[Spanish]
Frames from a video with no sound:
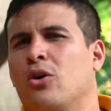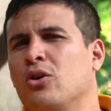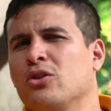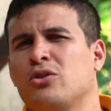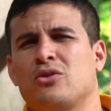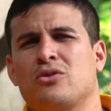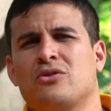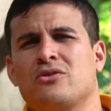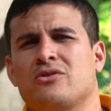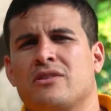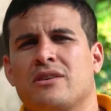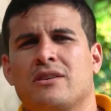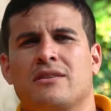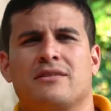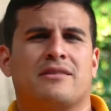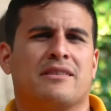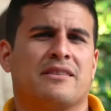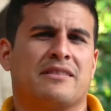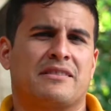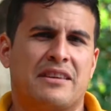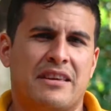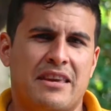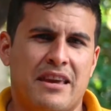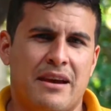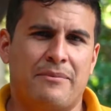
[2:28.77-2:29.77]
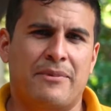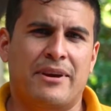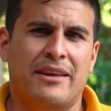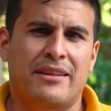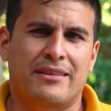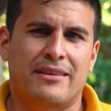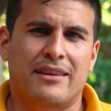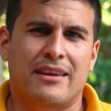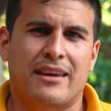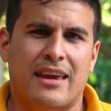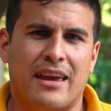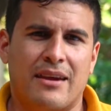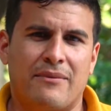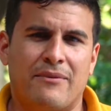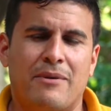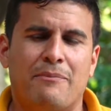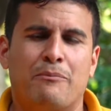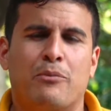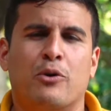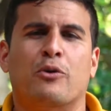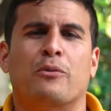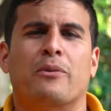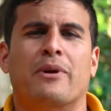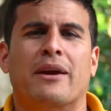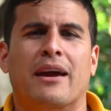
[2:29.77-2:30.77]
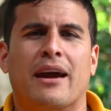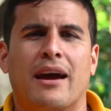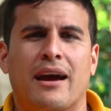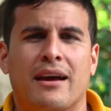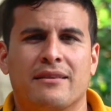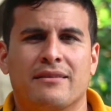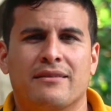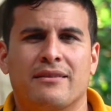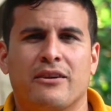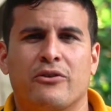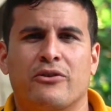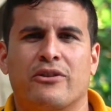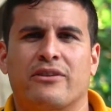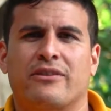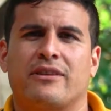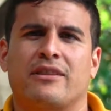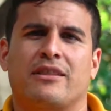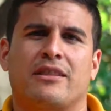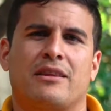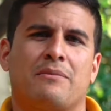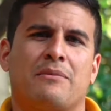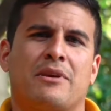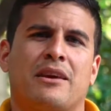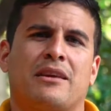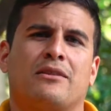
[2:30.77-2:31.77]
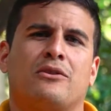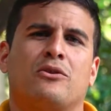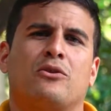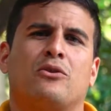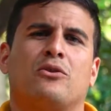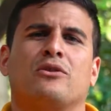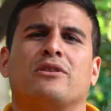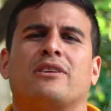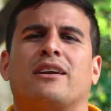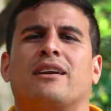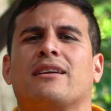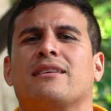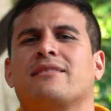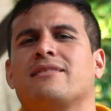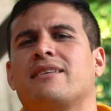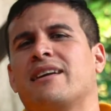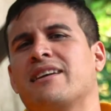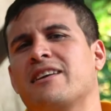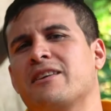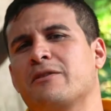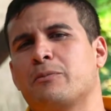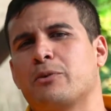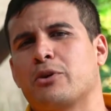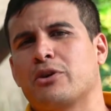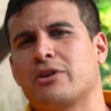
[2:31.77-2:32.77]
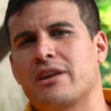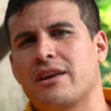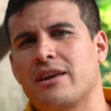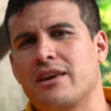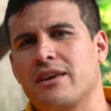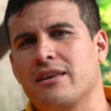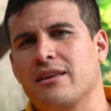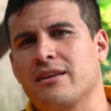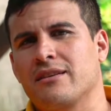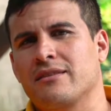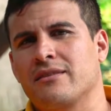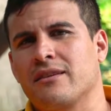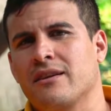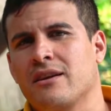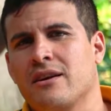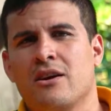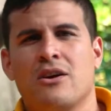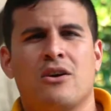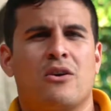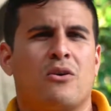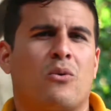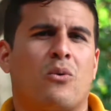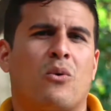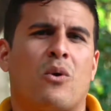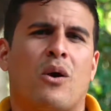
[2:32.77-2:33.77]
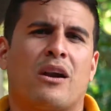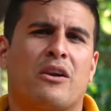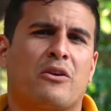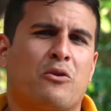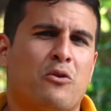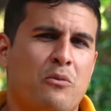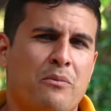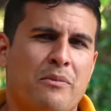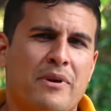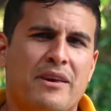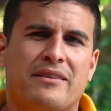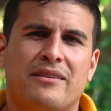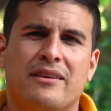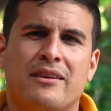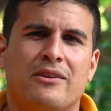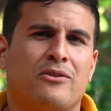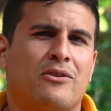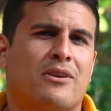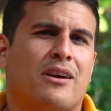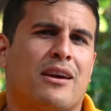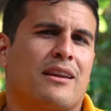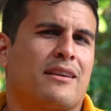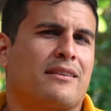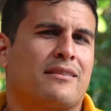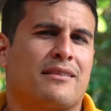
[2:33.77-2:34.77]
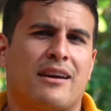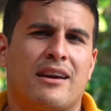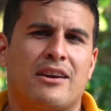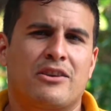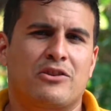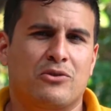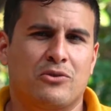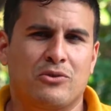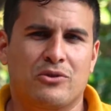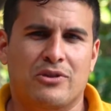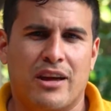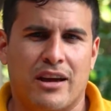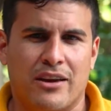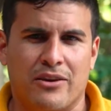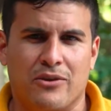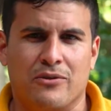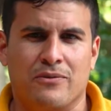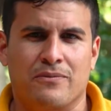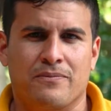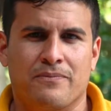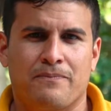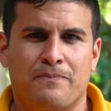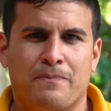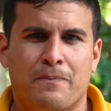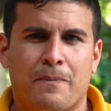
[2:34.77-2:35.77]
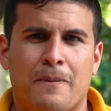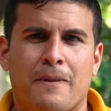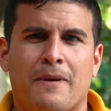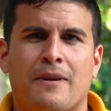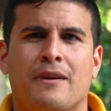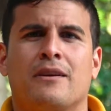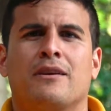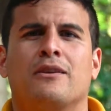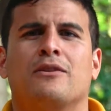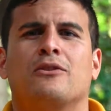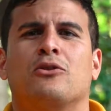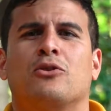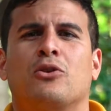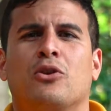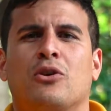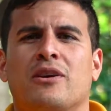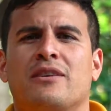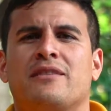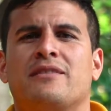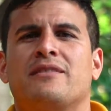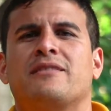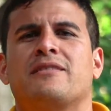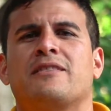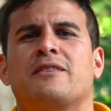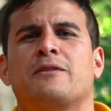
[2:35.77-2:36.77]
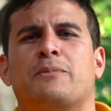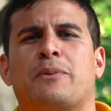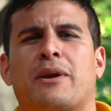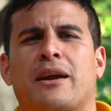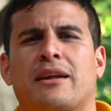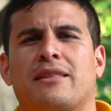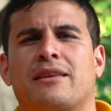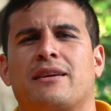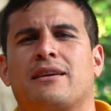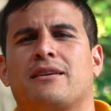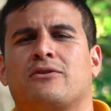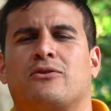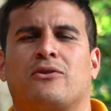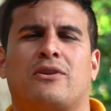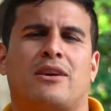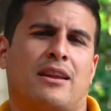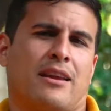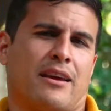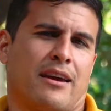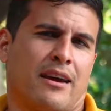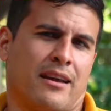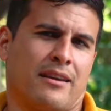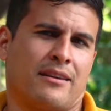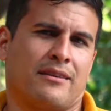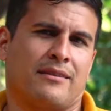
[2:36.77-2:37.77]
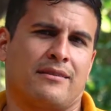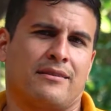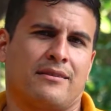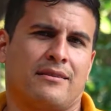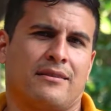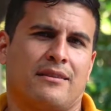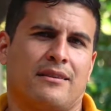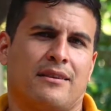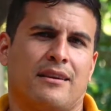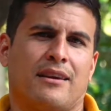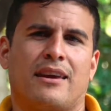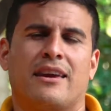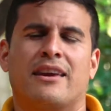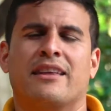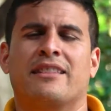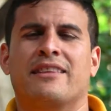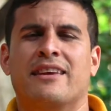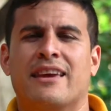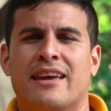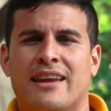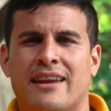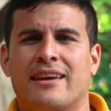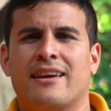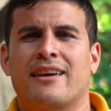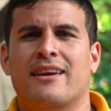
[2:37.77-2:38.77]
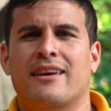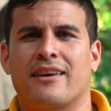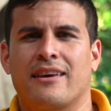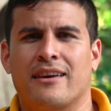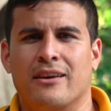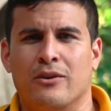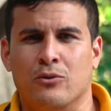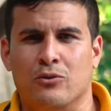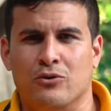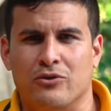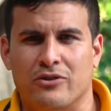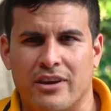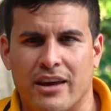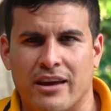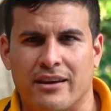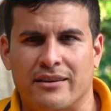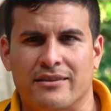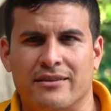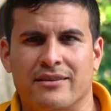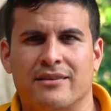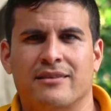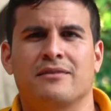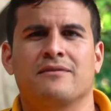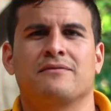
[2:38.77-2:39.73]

Otros sencillamente queman por venganza o resentimiento contra las áreas protegidas o algún vecino que les ha hecho un daño. Todas estas prácticas son ilegales y tienen que denunciarse.